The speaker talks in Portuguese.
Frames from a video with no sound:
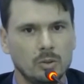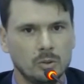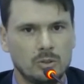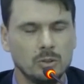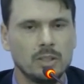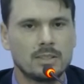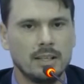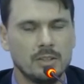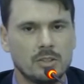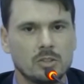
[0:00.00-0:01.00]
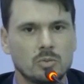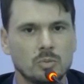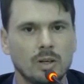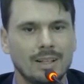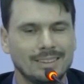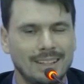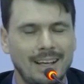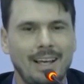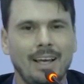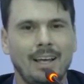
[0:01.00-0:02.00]
o senhor excelentíssimo
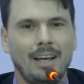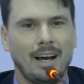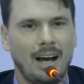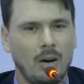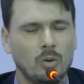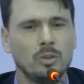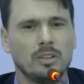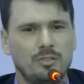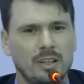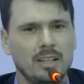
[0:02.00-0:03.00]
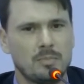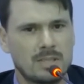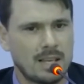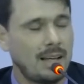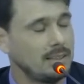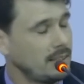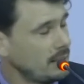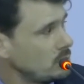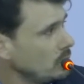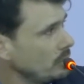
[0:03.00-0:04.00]
André Arruda Felipe Salles, é
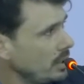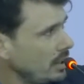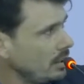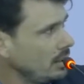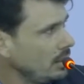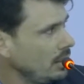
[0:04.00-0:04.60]
esse o nome dele?